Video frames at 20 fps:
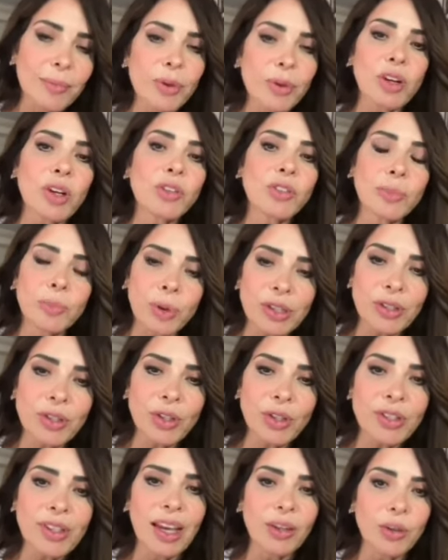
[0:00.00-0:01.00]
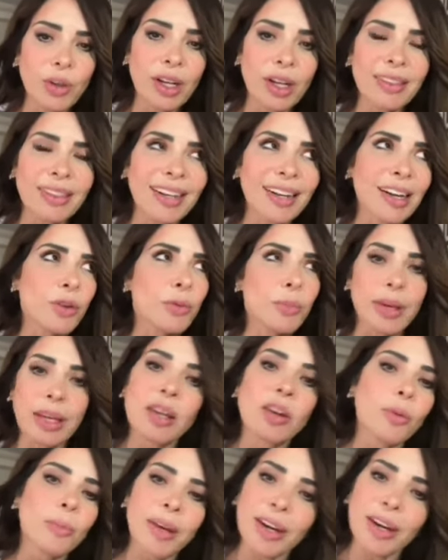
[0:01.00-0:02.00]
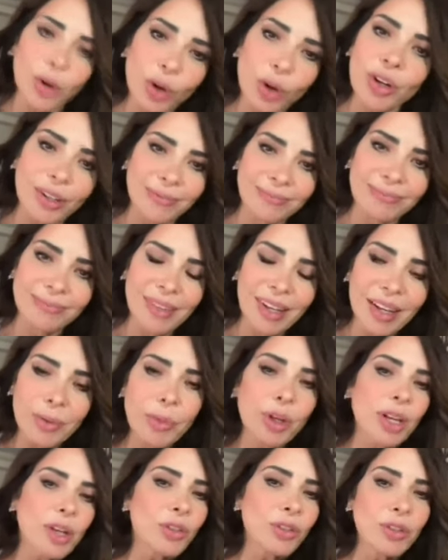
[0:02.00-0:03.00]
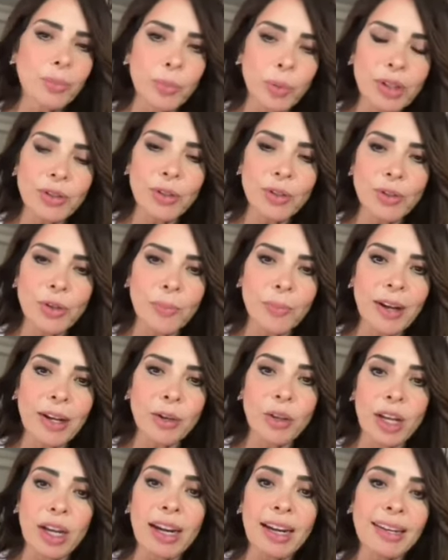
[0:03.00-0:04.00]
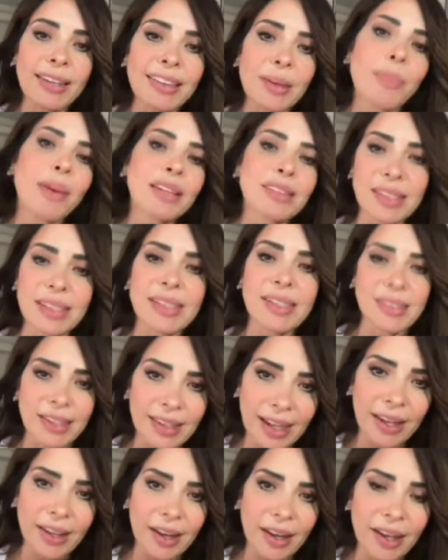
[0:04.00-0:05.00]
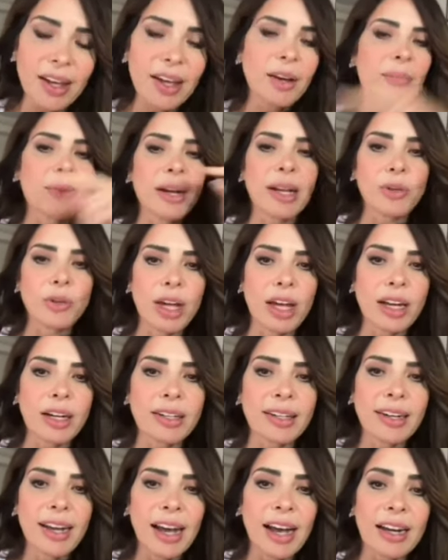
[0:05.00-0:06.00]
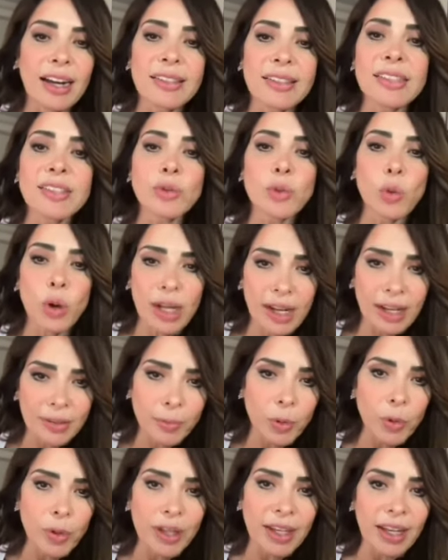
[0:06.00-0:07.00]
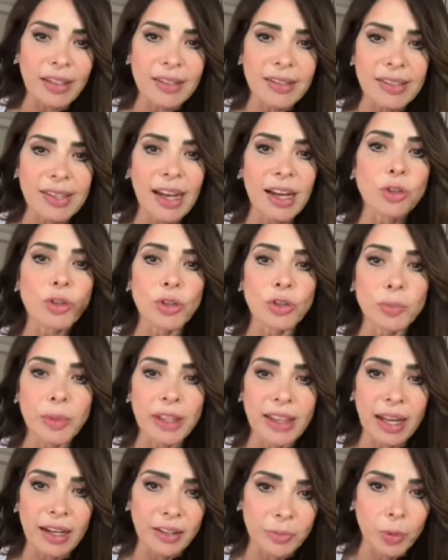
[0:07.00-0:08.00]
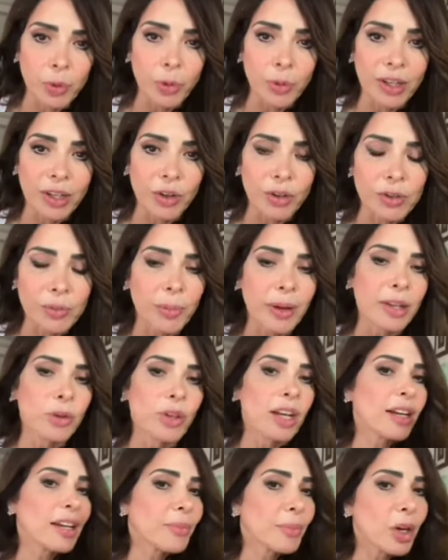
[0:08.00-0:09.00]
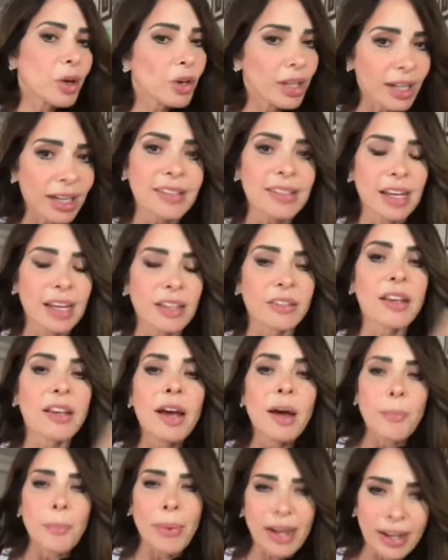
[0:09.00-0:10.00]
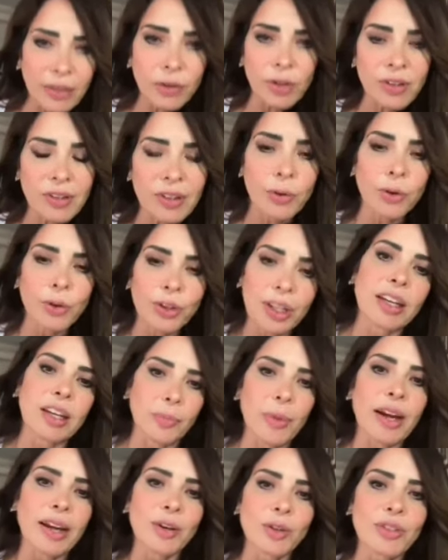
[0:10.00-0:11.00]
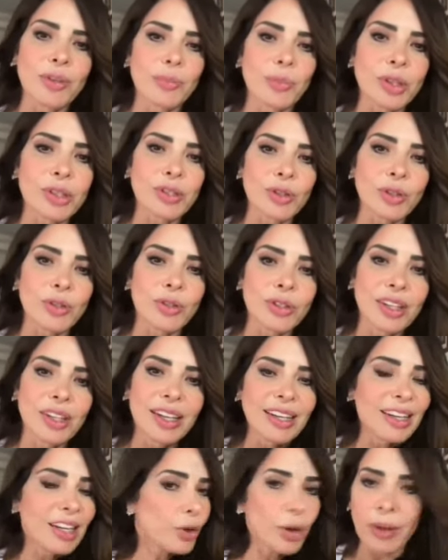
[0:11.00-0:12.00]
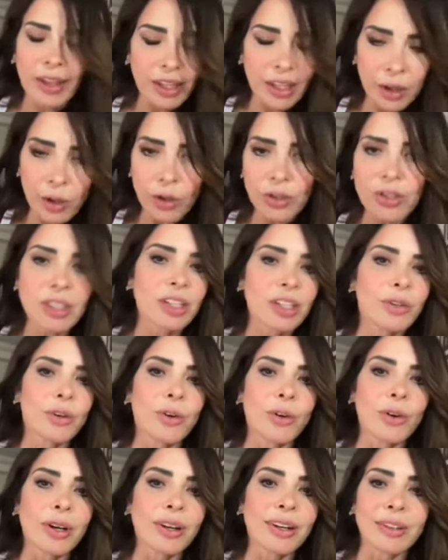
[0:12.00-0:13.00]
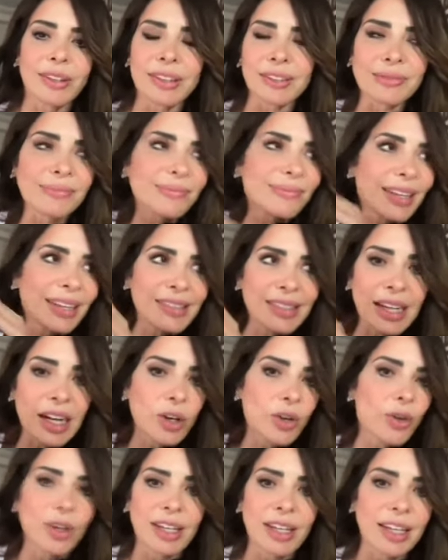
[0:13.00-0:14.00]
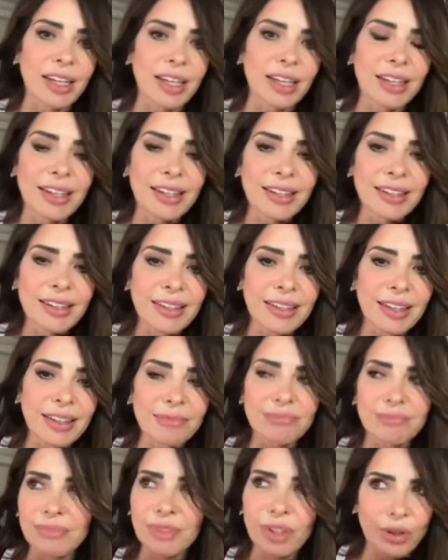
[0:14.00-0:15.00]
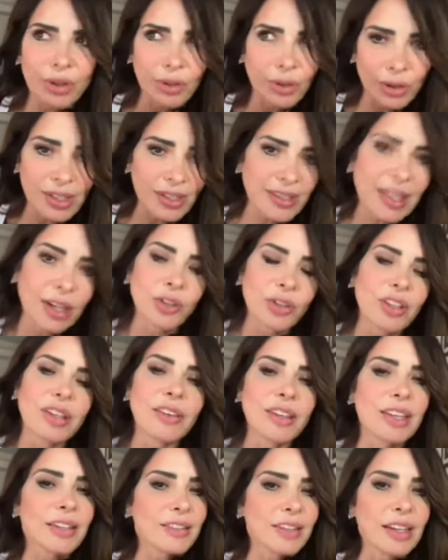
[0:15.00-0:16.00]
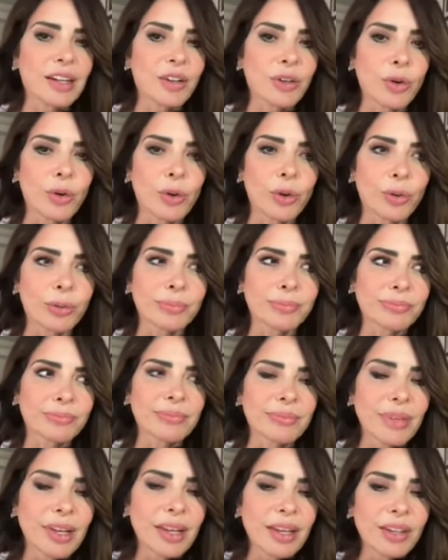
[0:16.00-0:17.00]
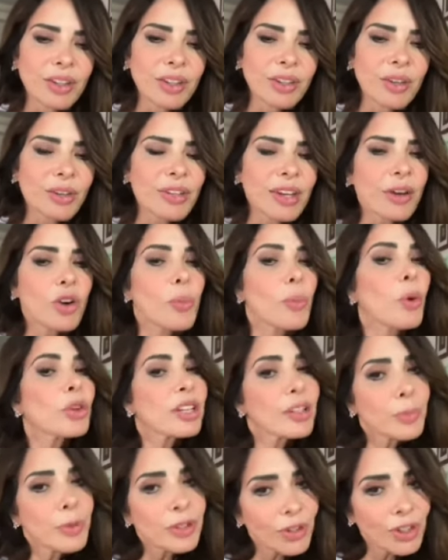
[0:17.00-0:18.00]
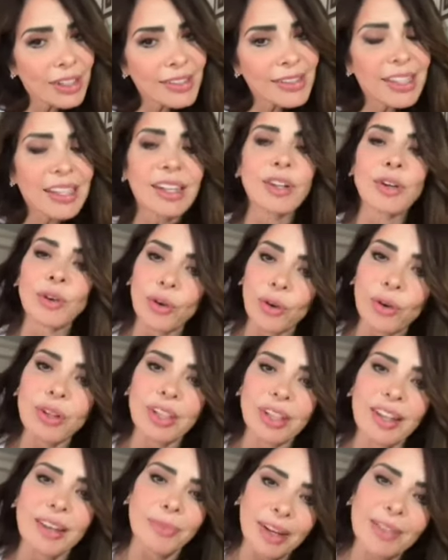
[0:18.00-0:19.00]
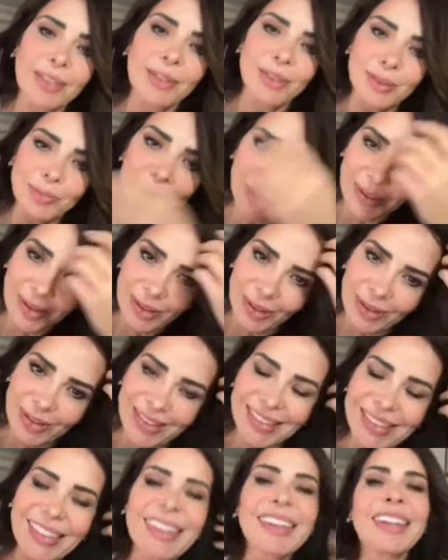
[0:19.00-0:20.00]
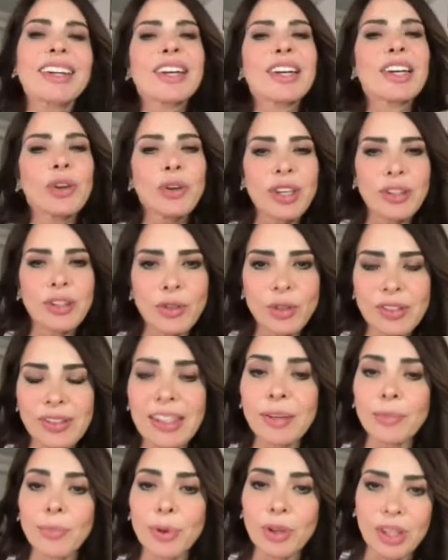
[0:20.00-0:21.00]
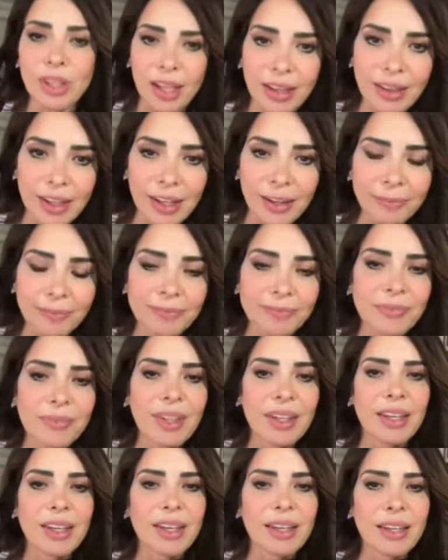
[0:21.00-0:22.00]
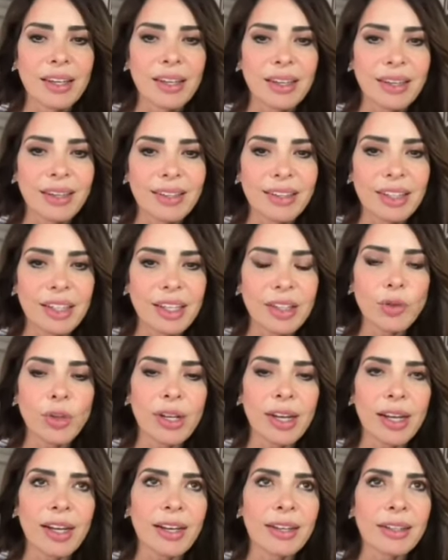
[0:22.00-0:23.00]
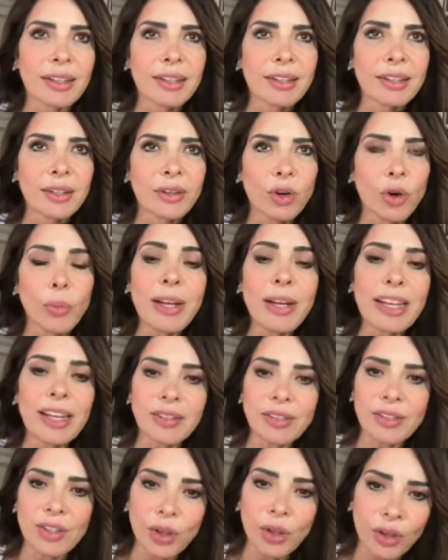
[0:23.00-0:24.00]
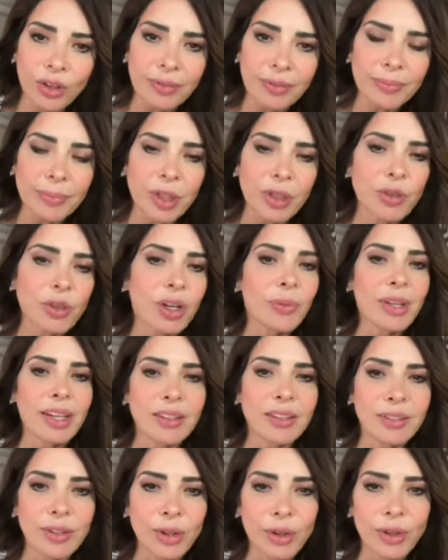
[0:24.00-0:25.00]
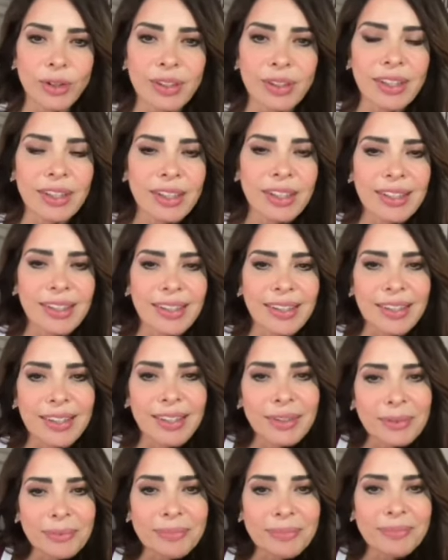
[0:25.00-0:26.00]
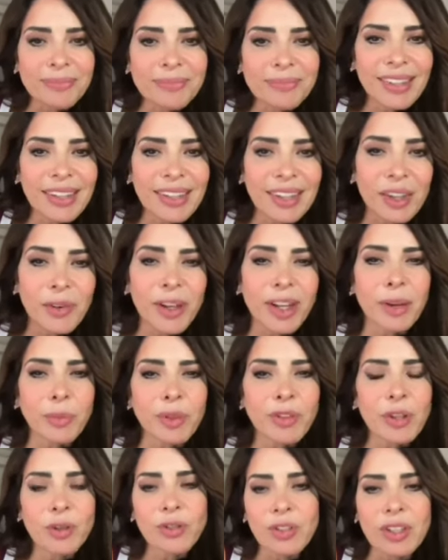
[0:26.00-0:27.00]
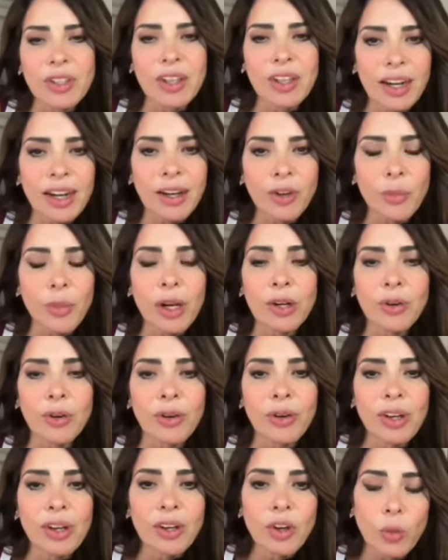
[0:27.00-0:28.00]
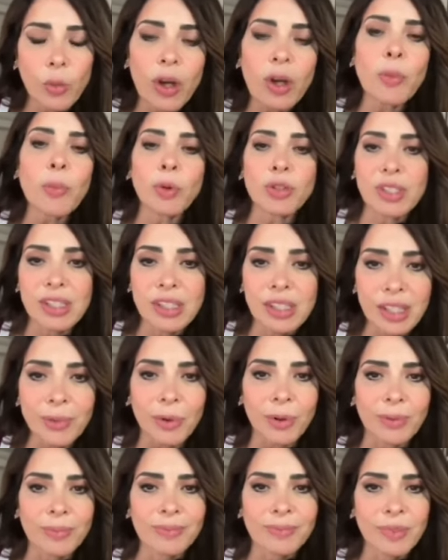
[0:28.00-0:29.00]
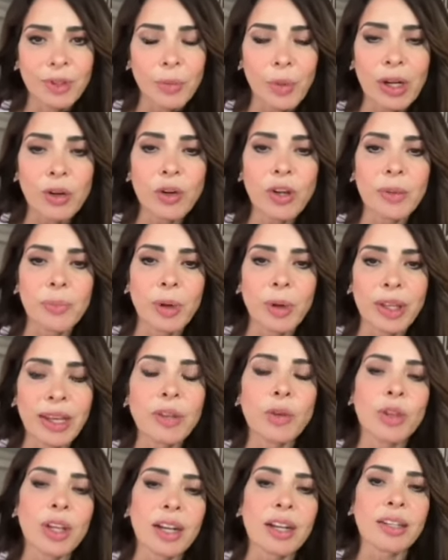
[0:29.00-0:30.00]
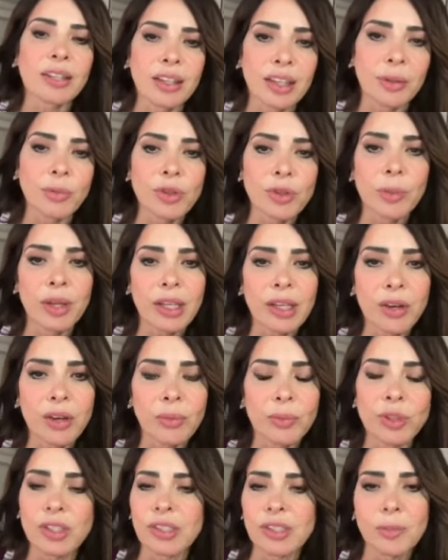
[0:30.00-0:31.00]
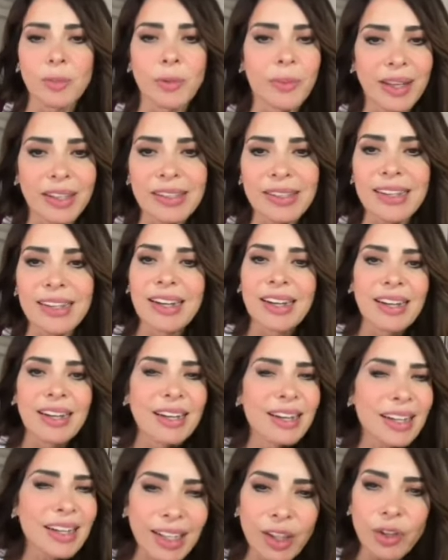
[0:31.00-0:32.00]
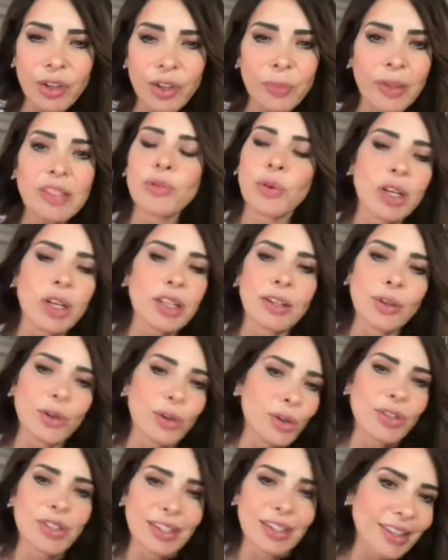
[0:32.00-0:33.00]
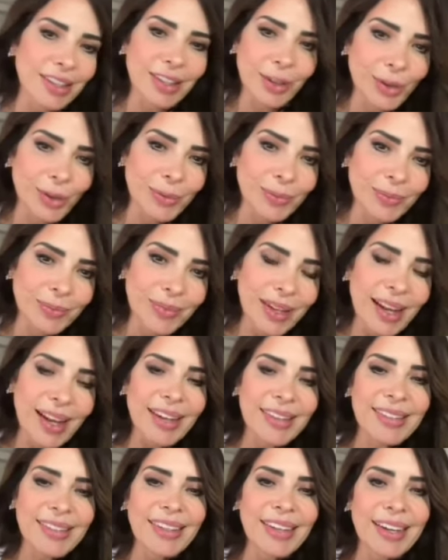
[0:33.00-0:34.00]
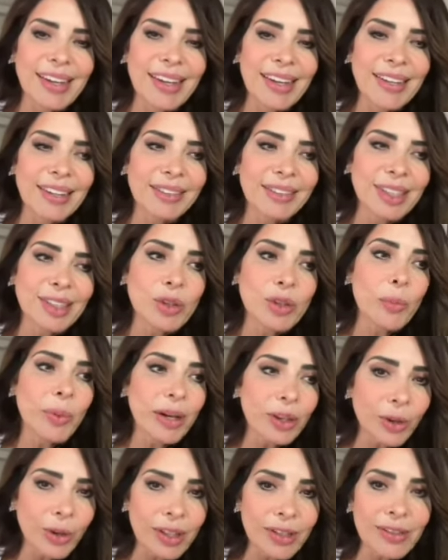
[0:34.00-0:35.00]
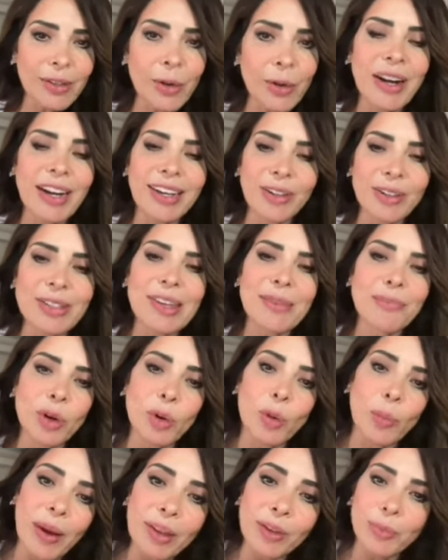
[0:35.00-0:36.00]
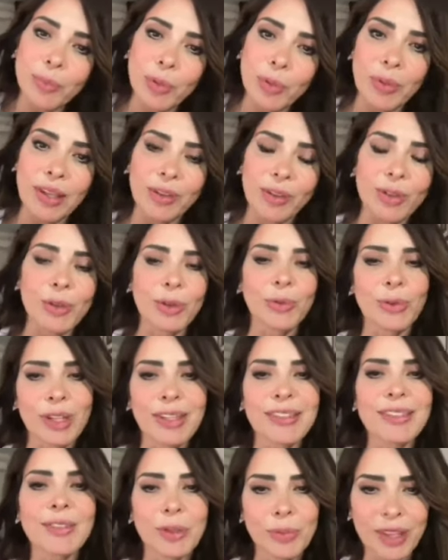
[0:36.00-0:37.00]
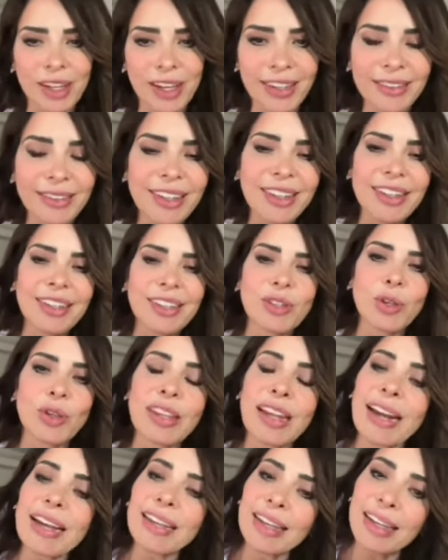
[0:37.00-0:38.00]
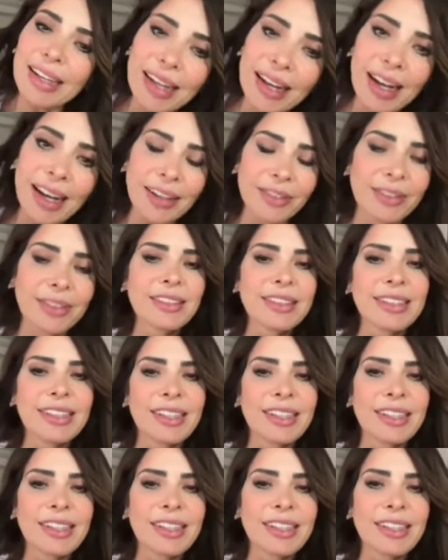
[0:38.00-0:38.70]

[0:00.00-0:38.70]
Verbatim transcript: Porque los impuestos ayudan a tener un México mejor. Porque los impuestos son para ayudar a la gente más necesitada, para ayudar a las escuelas públicas, a los hospitales públicos, para ayudar a que mejoren las calles. Para eso es que uno tiene que pagar los impuestos y no evadirlos y no eh, hacer algo que cosas que no se deben de hacer o o sea, como otras personas que no quieren pagar sus impuestos. Creo que eso es importante. Eh, y que es una obligación, pero es una obligación eh, que deberíamos de considerarla como algo, como algo positivo, como algo que puede ayudar a que tengamos un México muchísimo más lindo y más fuerte en todos los sentidos. Así que les comparto esto para que no estén preocupados por mí. Yo estoy fuerte, estoy bien, estoy tranquila.